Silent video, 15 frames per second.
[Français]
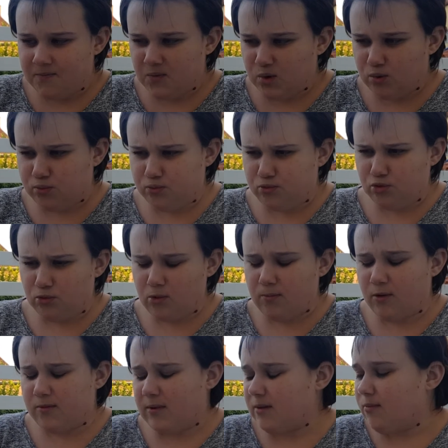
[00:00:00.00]
tout, le
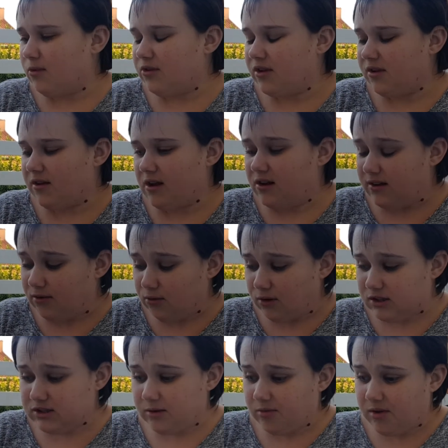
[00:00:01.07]
monde m'a demandé quel était son
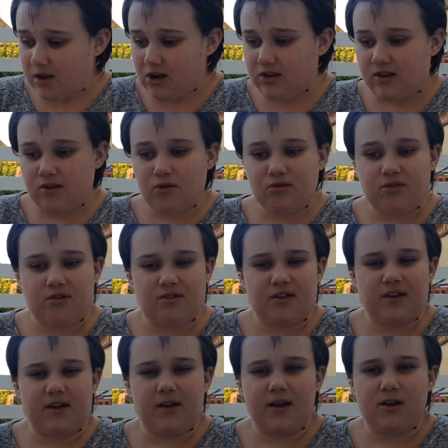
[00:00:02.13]
régime, si elle était au sang
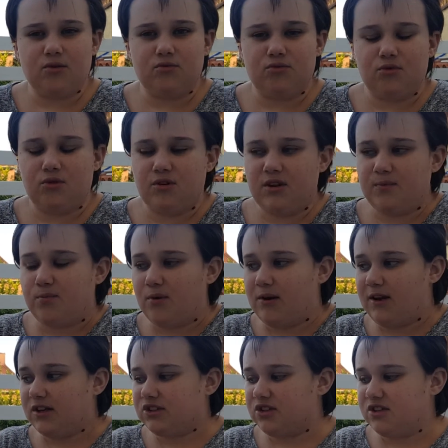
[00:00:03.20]
céréales ou euh,
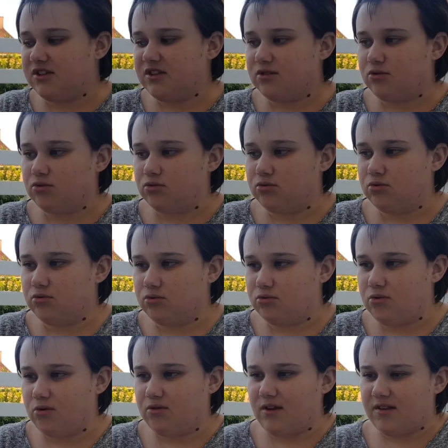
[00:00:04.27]
hypoallergénique ou
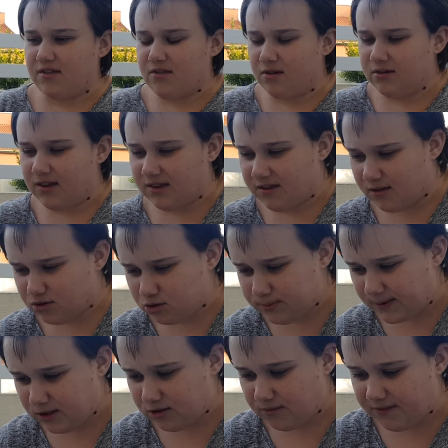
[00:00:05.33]
coquesse. Non, descends,
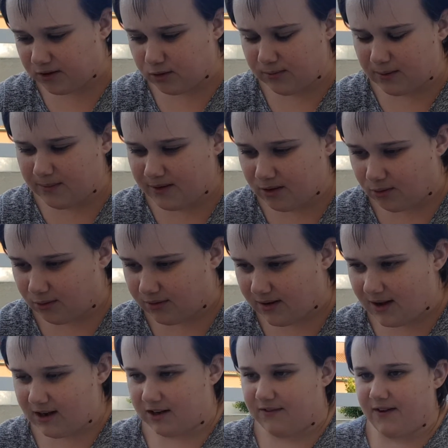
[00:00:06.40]
choupette, tu vas faire tomber le micro.
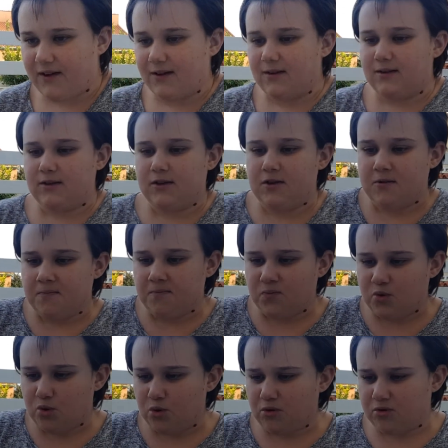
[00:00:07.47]
Allez, va.
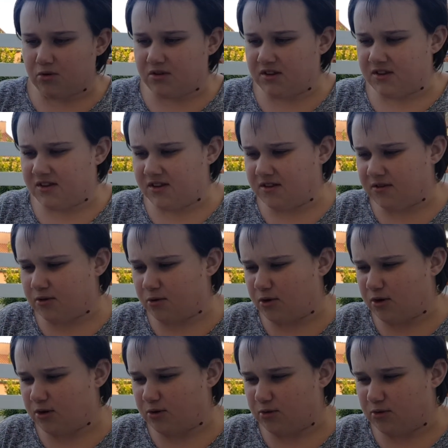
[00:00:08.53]
Donc euh, guy
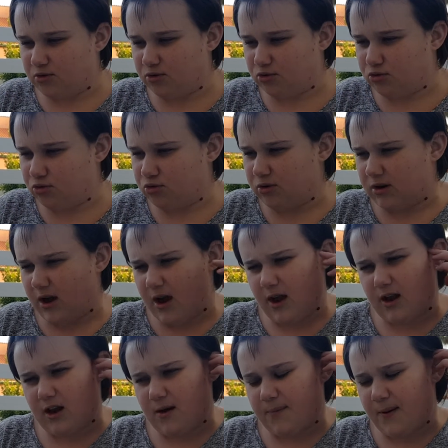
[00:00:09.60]
euh, du coup,
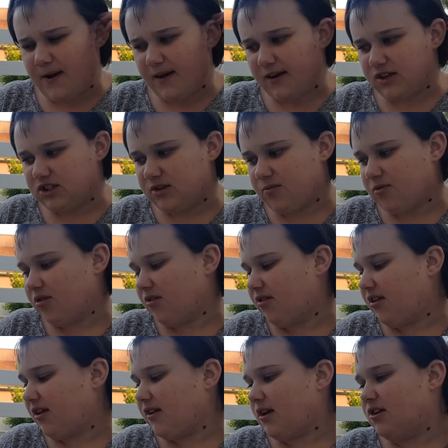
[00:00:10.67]
elle n'a pas un régime sans
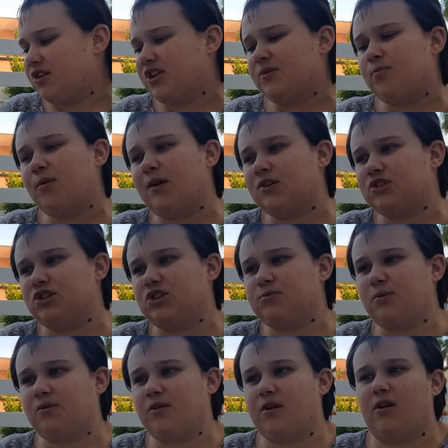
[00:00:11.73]
céréales ni hypoallergénique
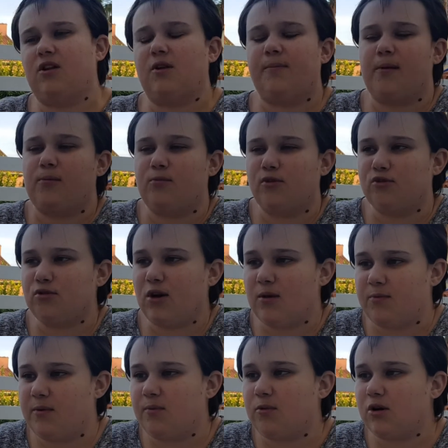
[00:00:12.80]
parce qu'elle n'en a pas le besoin. Et
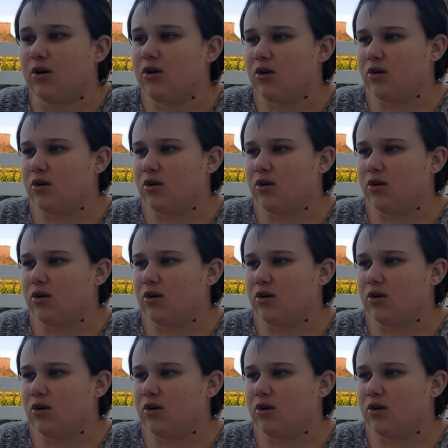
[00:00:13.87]
puis moi,